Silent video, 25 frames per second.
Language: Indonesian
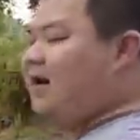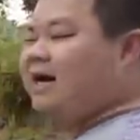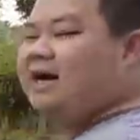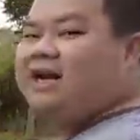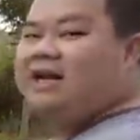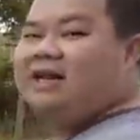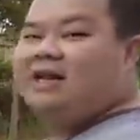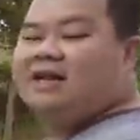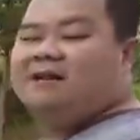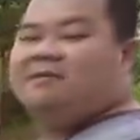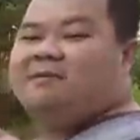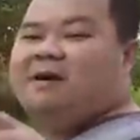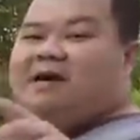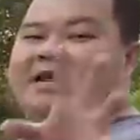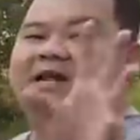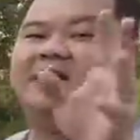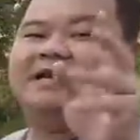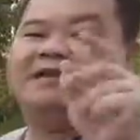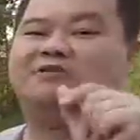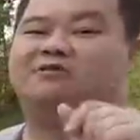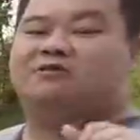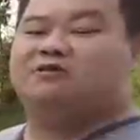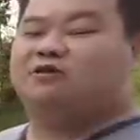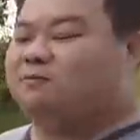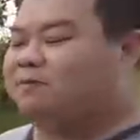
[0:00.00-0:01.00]
Makanya kemarin
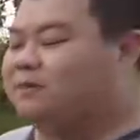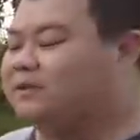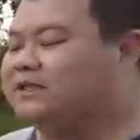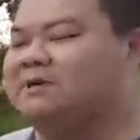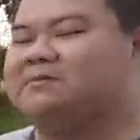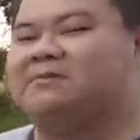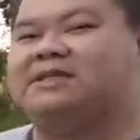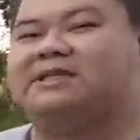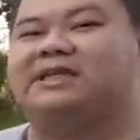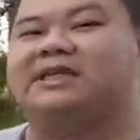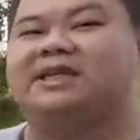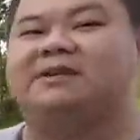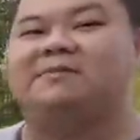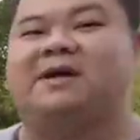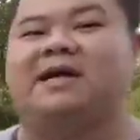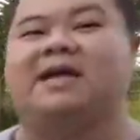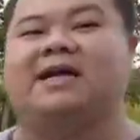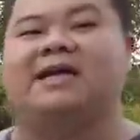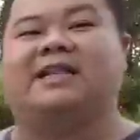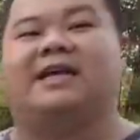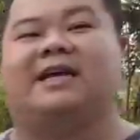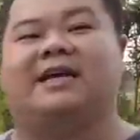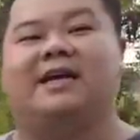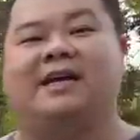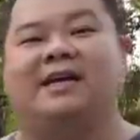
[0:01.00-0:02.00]
RX7 pecah mesin gimana
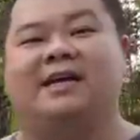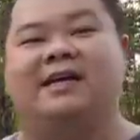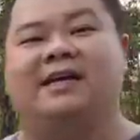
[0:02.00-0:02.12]
kita?